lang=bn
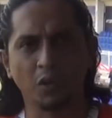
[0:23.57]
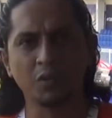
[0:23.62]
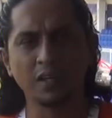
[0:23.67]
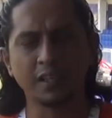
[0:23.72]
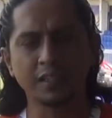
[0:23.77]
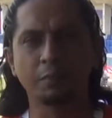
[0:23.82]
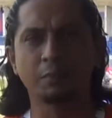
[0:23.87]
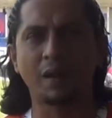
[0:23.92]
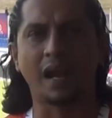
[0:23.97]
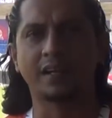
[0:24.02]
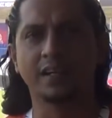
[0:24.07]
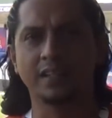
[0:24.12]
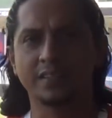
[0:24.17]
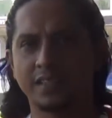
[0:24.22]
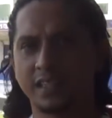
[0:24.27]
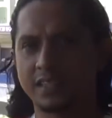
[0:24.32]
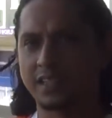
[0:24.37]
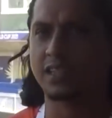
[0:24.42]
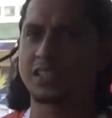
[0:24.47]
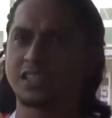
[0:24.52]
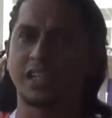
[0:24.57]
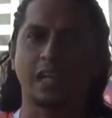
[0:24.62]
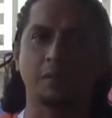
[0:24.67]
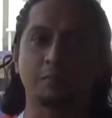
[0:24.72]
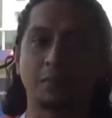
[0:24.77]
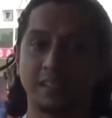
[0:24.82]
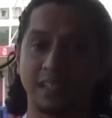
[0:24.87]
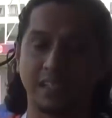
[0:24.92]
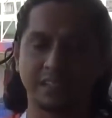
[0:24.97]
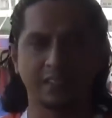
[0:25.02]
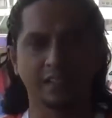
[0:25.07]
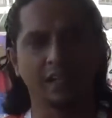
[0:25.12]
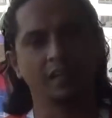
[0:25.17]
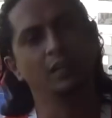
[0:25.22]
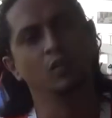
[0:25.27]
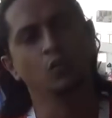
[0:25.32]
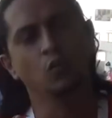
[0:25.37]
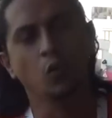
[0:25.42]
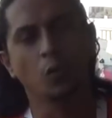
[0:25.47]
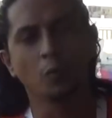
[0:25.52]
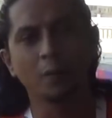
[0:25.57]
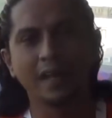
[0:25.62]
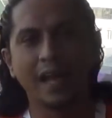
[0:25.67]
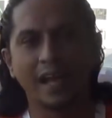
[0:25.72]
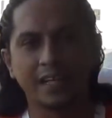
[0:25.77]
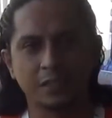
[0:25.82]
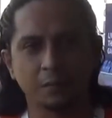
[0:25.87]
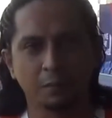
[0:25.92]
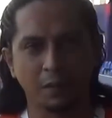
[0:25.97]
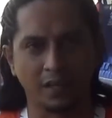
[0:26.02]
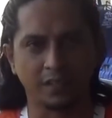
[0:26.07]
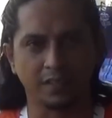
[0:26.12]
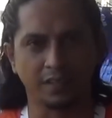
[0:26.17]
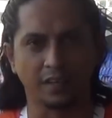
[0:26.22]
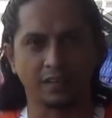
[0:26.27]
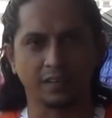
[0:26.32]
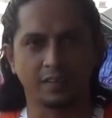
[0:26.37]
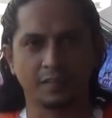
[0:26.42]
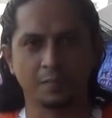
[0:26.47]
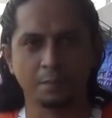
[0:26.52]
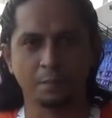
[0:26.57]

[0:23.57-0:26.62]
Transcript: ধরনের যে প্র্যাকটিস সেশন সেটা আমরা দেখছি না খুবই এক্সপেক্টেড